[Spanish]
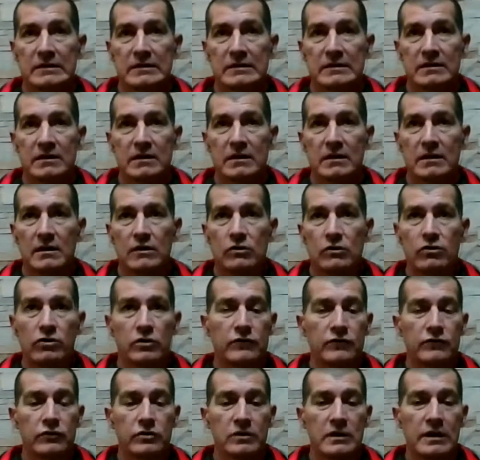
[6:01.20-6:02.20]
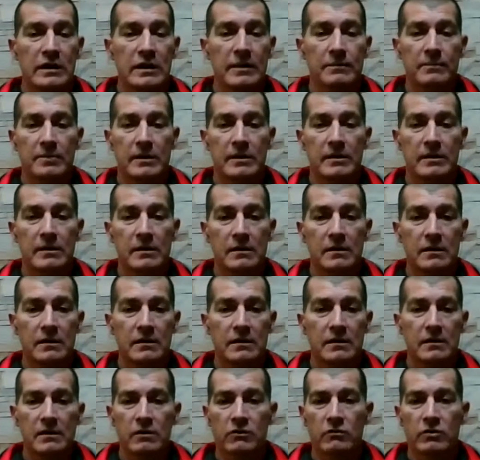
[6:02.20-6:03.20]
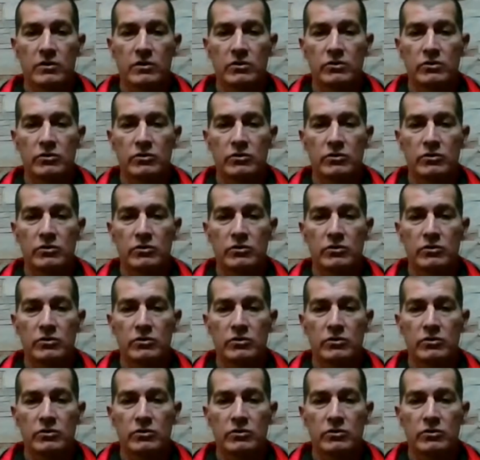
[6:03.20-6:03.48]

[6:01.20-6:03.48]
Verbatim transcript: Eh, lo disfruté, aprendí y cuando